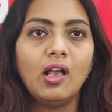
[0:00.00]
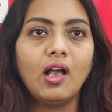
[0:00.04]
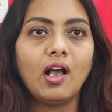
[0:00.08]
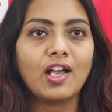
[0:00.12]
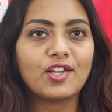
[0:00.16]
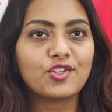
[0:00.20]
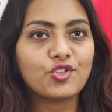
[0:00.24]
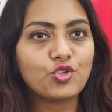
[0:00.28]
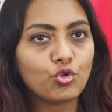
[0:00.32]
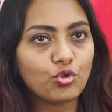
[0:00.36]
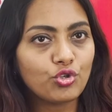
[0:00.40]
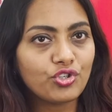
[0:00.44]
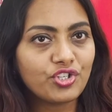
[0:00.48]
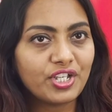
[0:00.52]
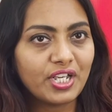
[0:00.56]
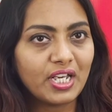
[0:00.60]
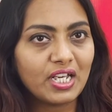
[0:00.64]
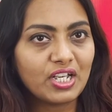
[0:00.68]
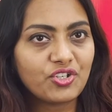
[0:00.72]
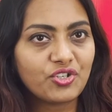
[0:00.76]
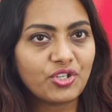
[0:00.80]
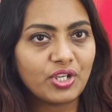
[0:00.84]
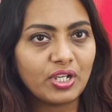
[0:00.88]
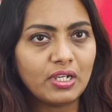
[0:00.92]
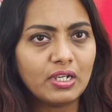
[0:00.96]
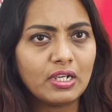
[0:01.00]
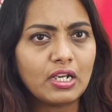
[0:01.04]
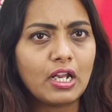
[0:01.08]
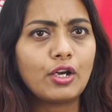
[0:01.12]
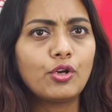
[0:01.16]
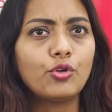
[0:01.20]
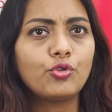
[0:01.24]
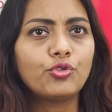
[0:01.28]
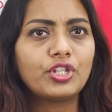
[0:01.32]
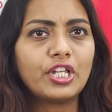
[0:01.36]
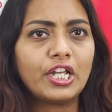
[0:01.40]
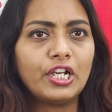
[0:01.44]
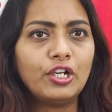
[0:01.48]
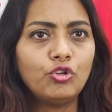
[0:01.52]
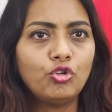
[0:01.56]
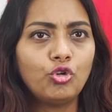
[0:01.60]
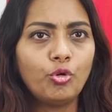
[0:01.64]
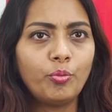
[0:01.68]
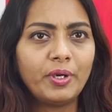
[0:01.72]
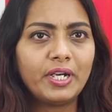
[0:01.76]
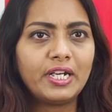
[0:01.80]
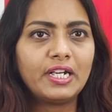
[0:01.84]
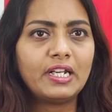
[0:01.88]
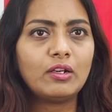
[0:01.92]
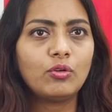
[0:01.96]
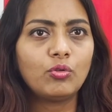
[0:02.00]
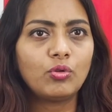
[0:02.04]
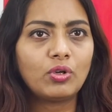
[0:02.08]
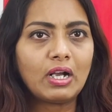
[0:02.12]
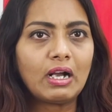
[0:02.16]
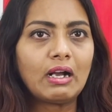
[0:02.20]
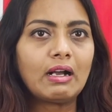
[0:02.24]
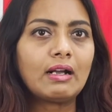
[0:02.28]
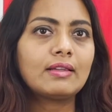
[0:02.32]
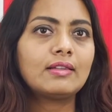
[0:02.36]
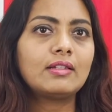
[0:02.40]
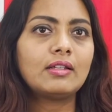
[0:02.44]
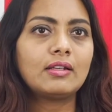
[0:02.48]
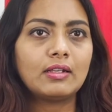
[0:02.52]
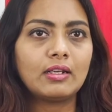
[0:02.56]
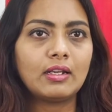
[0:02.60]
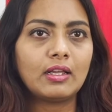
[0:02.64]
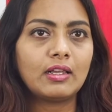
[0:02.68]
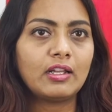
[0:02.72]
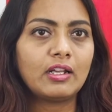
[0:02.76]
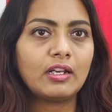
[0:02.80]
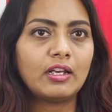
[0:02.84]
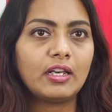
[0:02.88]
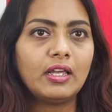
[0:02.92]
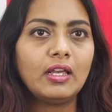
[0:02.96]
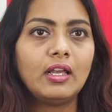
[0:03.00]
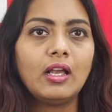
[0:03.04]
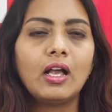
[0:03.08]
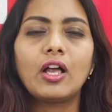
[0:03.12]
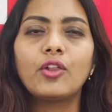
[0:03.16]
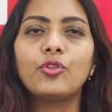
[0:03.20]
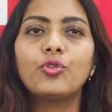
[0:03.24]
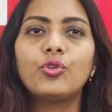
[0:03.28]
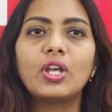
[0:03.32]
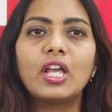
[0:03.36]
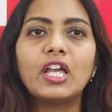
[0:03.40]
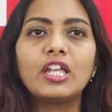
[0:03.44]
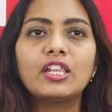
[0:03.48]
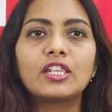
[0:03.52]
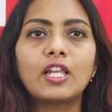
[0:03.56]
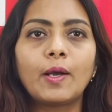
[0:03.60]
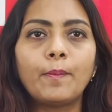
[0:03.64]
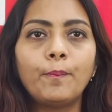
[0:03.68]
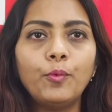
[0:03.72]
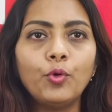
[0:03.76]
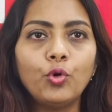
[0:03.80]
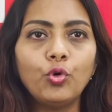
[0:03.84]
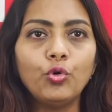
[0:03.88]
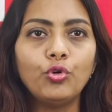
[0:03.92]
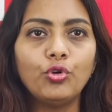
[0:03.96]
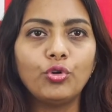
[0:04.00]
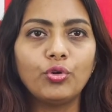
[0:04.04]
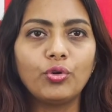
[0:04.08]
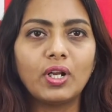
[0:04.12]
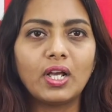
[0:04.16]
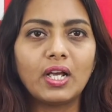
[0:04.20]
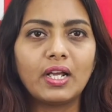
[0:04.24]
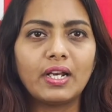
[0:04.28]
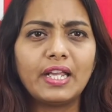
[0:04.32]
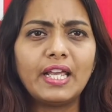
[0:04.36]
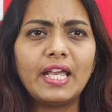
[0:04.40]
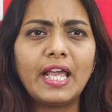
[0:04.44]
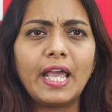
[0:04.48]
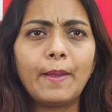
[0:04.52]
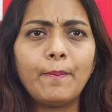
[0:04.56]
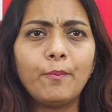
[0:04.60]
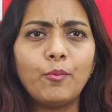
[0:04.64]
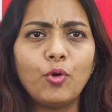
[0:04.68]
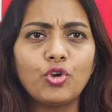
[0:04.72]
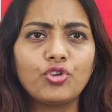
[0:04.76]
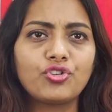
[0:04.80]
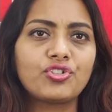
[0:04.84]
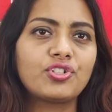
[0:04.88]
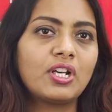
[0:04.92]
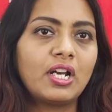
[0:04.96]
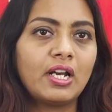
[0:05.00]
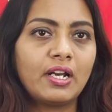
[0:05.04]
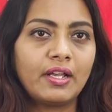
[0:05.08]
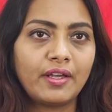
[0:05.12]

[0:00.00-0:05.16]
అసోసియేషన్ నన్ను తెలుగు బిడ్డను కాదన్నదని అందుకే తప్పుకుంటున్నా అని ఎమోషనల్